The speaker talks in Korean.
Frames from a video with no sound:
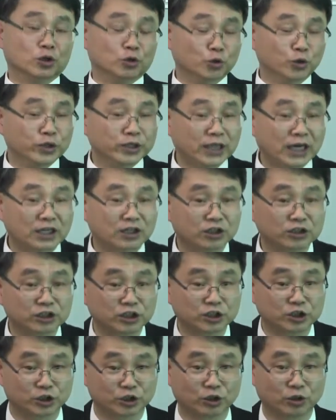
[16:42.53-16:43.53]
우리가
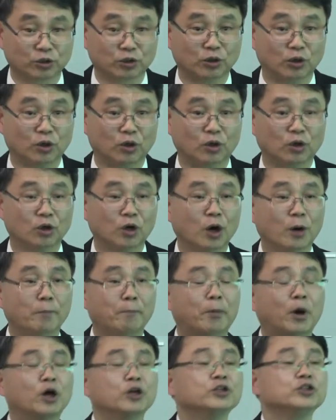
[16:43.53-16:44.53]
그것을 들었고,
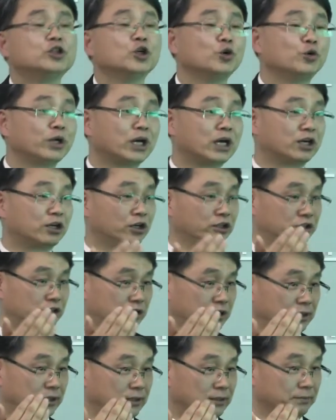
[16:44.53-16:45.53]
먼저 우리가
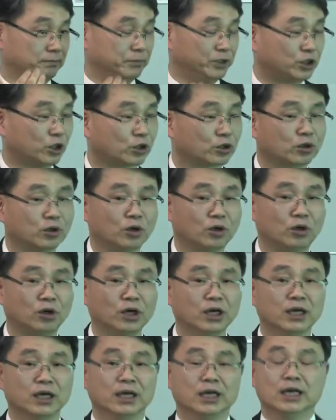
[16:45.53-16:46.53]
그것을 믿었고,
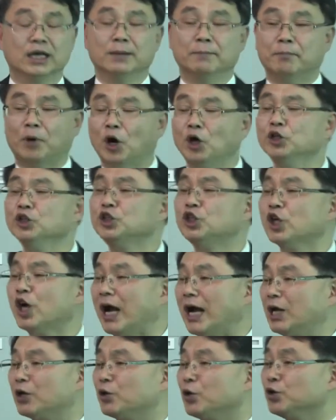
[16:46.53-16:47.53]
먼저
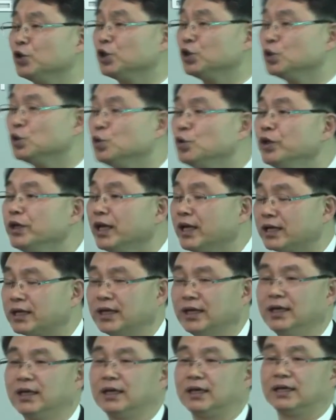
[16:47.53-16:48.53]
알고 있는
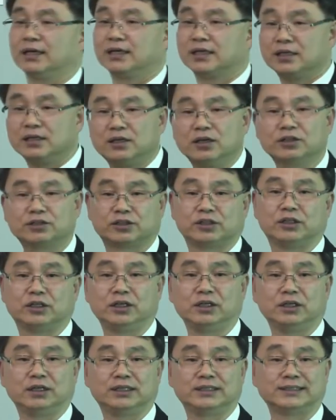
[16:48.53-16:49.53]
우리에게
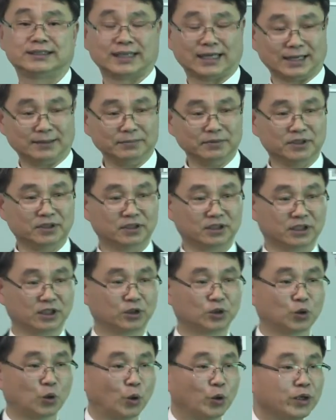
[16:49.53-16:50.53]
그것을
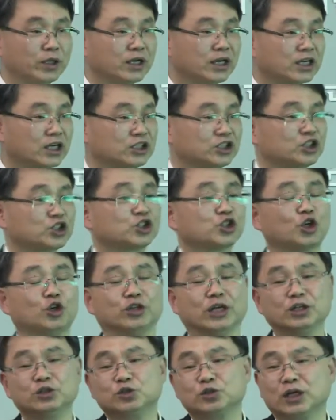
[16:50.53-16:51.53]
사람들에게 동일하게
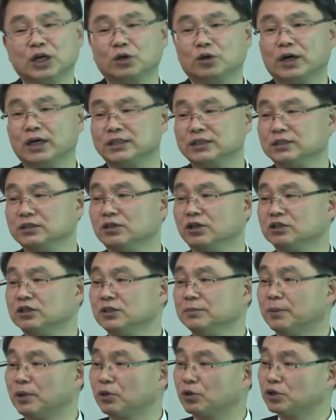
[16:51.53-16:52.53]
전해주라고 하시는
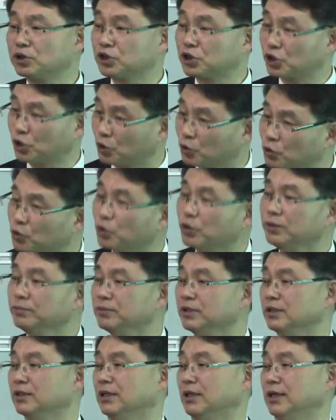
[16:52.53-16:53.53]
것이 바로
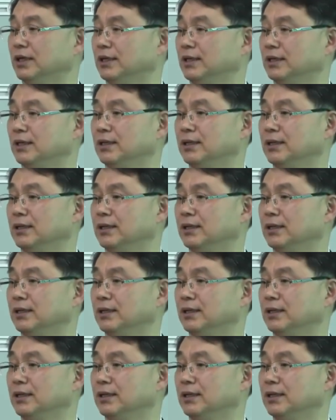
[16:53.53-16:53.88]
전도입니다.